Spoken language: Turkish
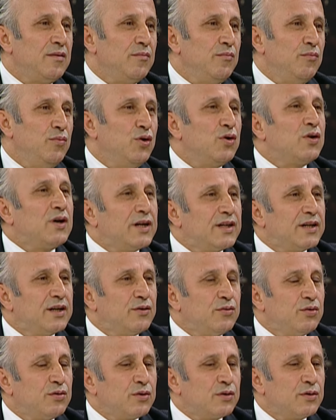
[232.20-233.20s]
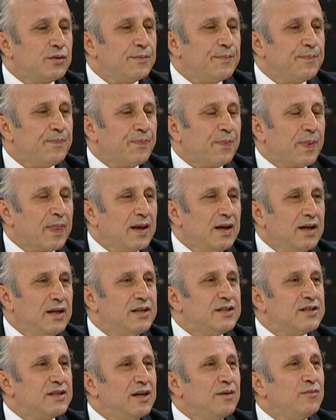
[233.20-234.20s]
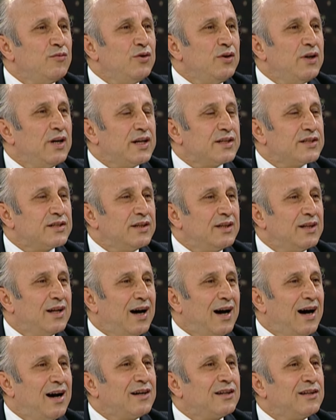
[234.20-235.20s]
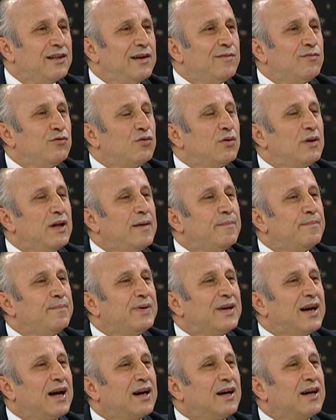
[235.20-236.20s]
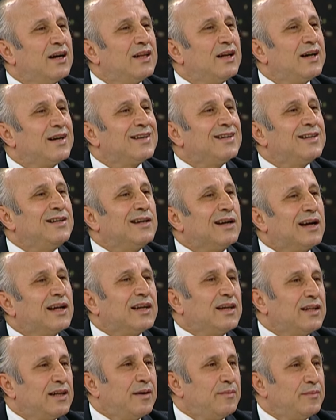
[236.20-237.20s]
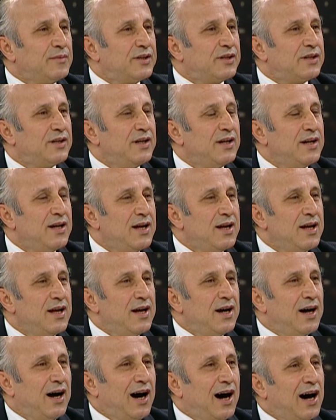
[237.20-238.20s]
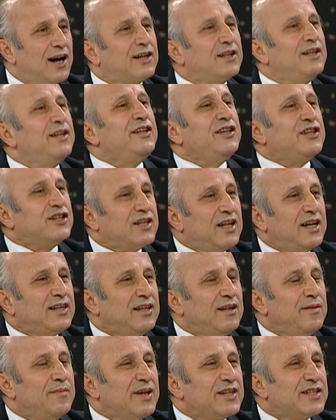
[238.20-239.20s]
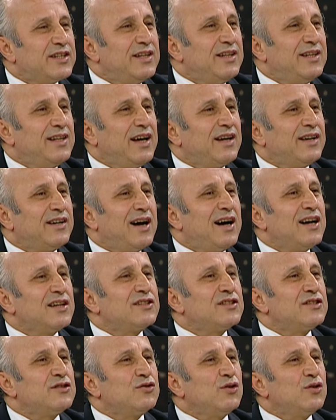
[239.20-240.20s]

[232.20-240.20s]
Büyük Atatürk İslam dünyasında akla vurulan prangaları kıran adamdır. Aklın işletilmesinden rahatsız